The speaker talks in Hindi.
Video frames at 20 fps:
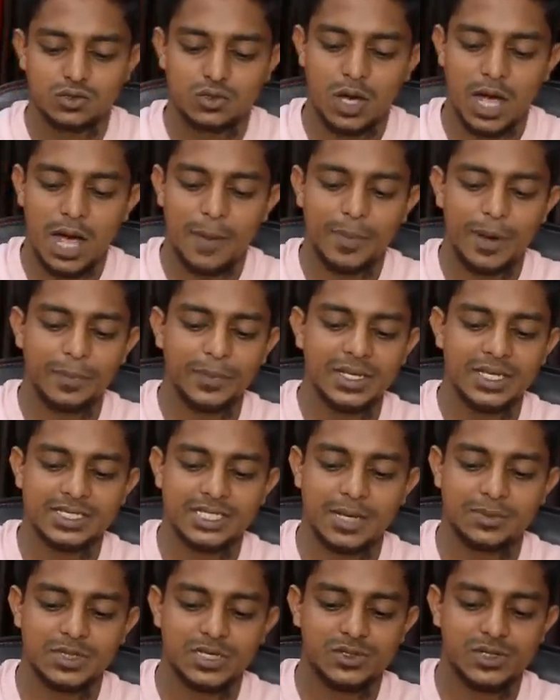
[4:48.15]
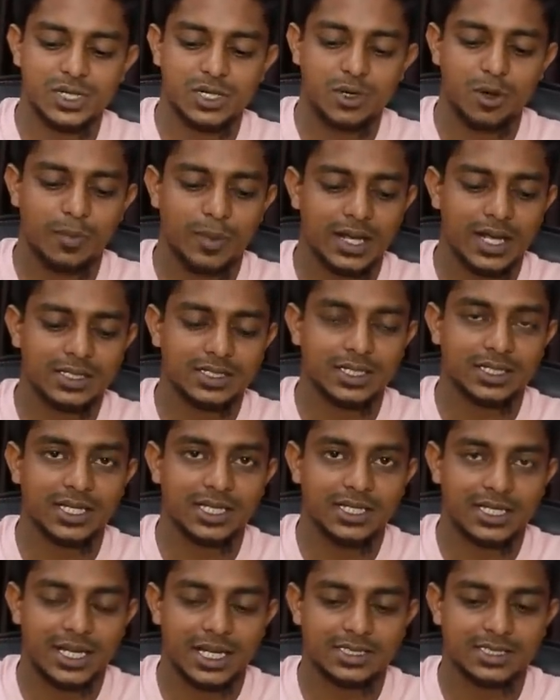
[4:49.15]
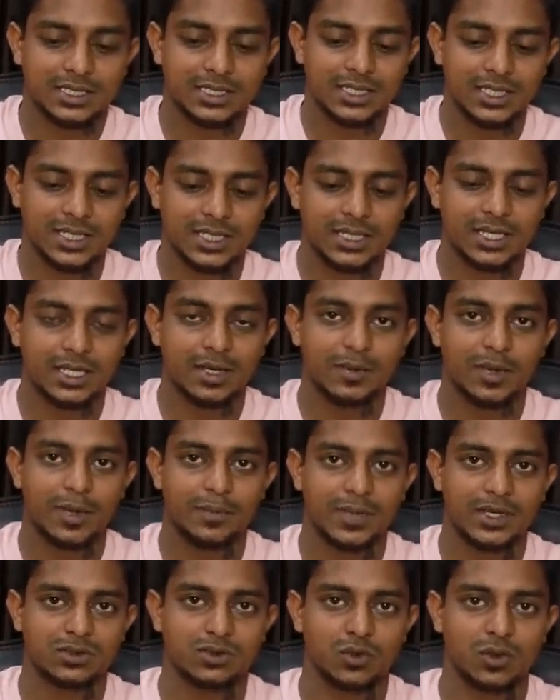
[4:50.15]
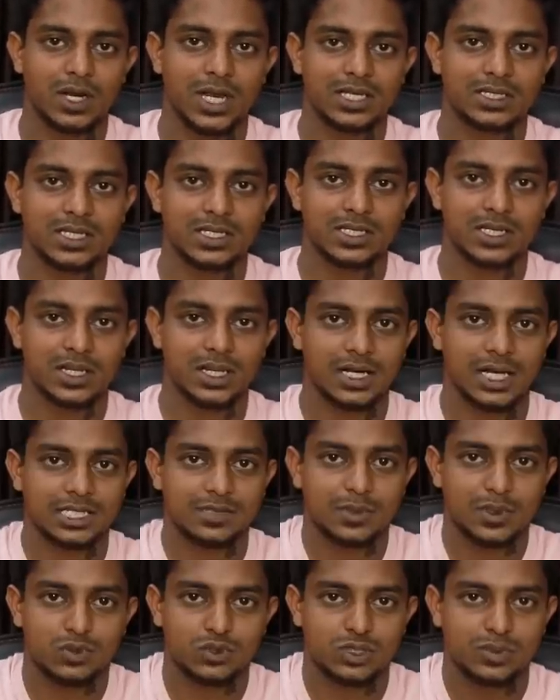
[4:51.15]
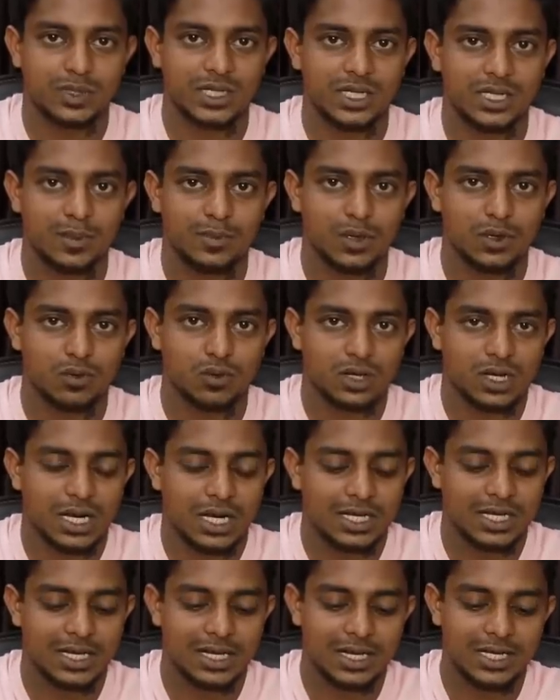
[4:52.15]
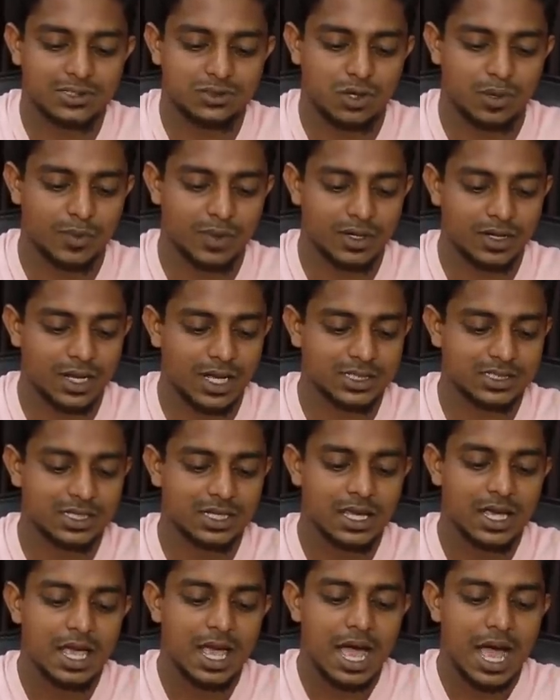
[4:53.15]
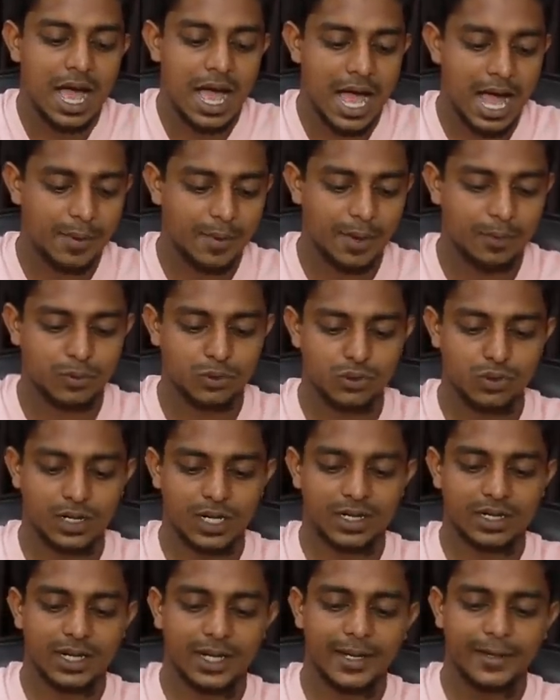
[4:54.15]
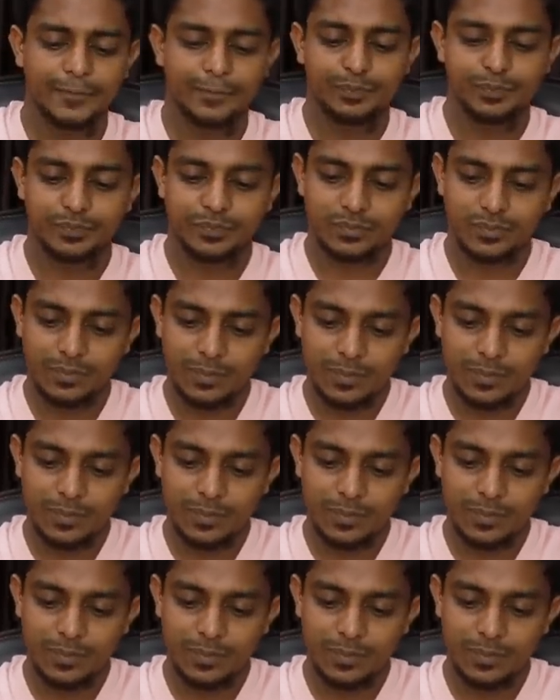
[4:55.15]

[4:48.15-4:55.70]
सो आप अपने हिसाब से ट्रिक को बना सकते हैं दिखा सकते हैं कि देखिए मेरे पास दो ग्लासेस है ग्लास में कुछ भी नहीं है बिल्कुल खाली ग्लास नॉर्मल ग्लास अब आपको जो करना है